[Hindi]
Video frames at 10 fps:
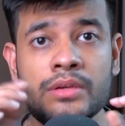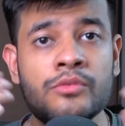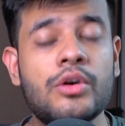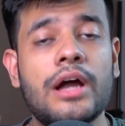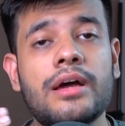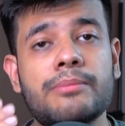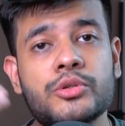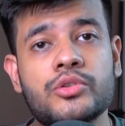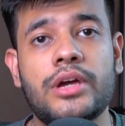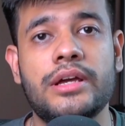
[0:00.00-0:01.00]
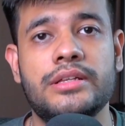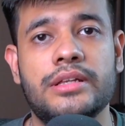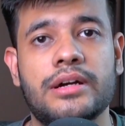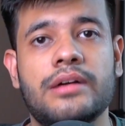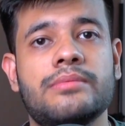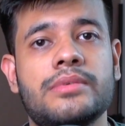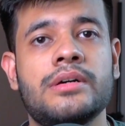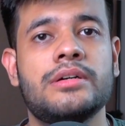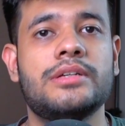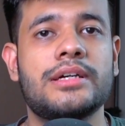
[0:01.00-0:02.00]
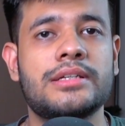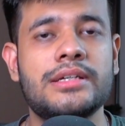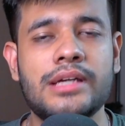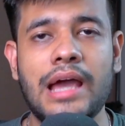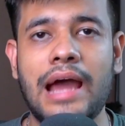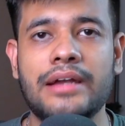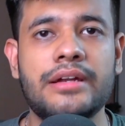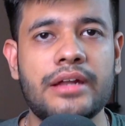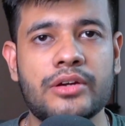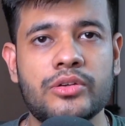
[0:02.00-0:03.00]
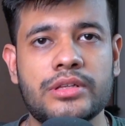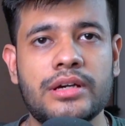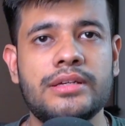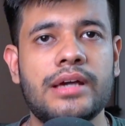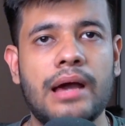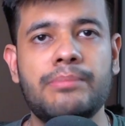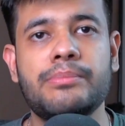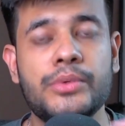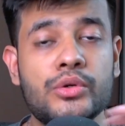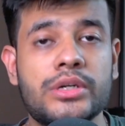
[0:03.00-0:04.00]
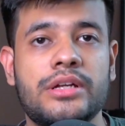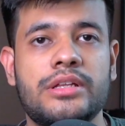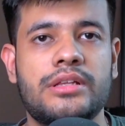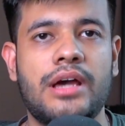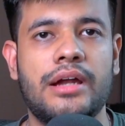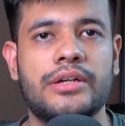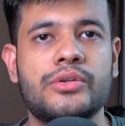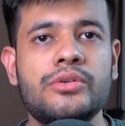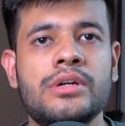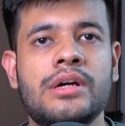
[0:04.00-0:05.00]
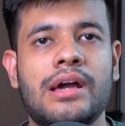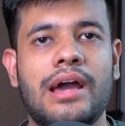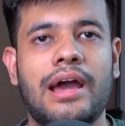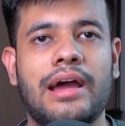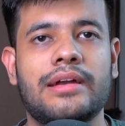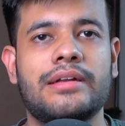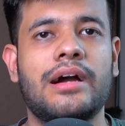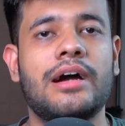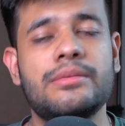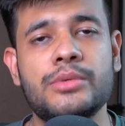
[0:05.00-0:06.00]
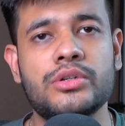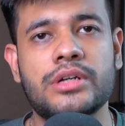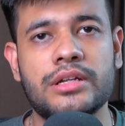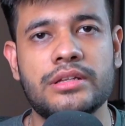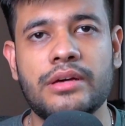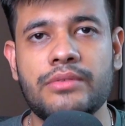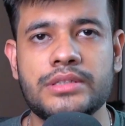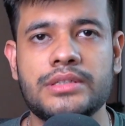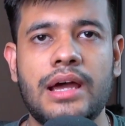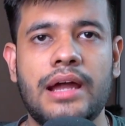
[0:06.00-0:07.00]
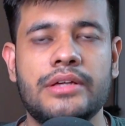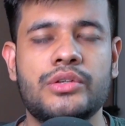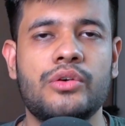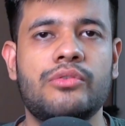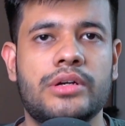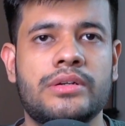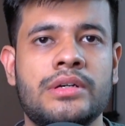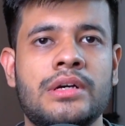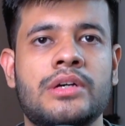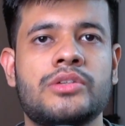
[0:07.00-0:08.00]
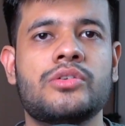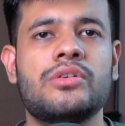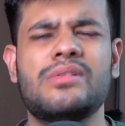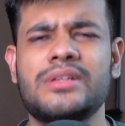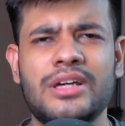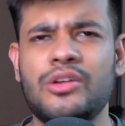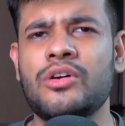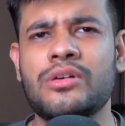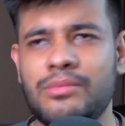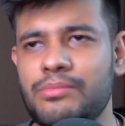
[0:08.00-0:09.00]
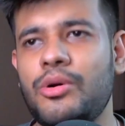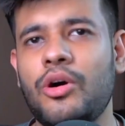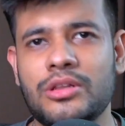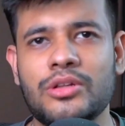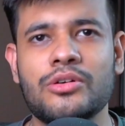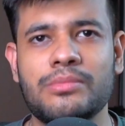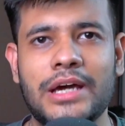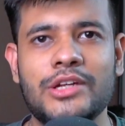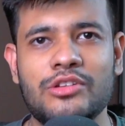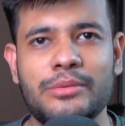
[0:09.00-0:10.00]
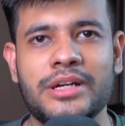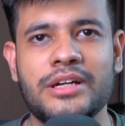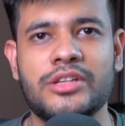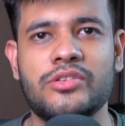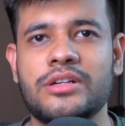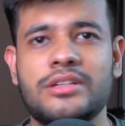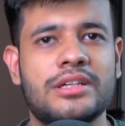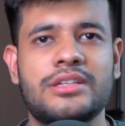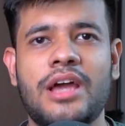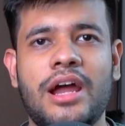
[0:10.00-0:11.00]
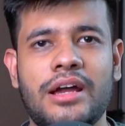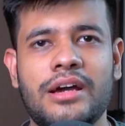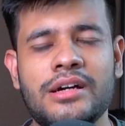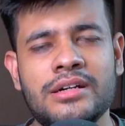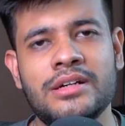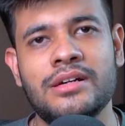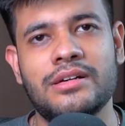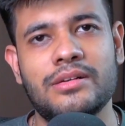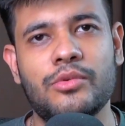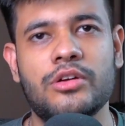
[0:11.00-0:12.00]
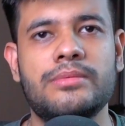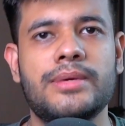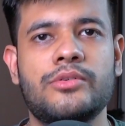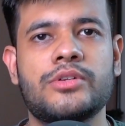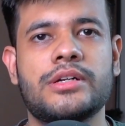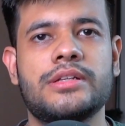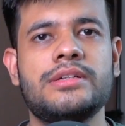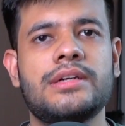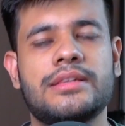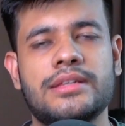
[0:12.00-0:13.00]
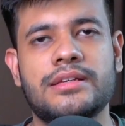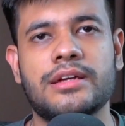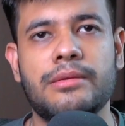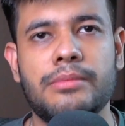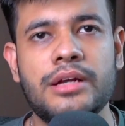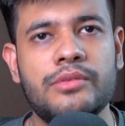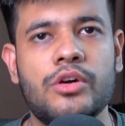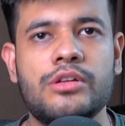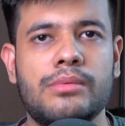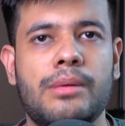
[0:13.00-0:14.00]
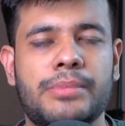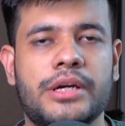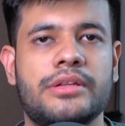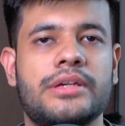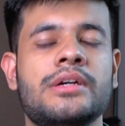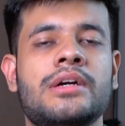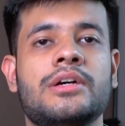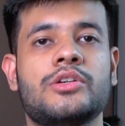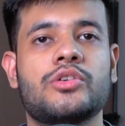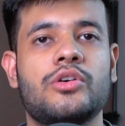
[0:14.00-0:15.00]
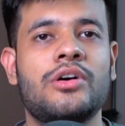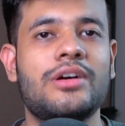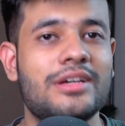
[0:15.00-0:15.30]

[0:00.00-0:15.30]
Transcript: वो ऐड आपको सुनाई नहीं देगा जैसे ही ये ऐड डिटेक्ट होता है ये ऐप म्यूट कर देता है ऐड को एंड अनम्यूट कर देता है वंस द ऐड इज़ ओवर सो ये लोग बहुत लोग मैनुअली भी करते होंगे जैसे ऐड आया वॉल्यूम डाउन कर दी एंड तीस सेकेंड बाद वॉल्यूम अप कर दी सो so,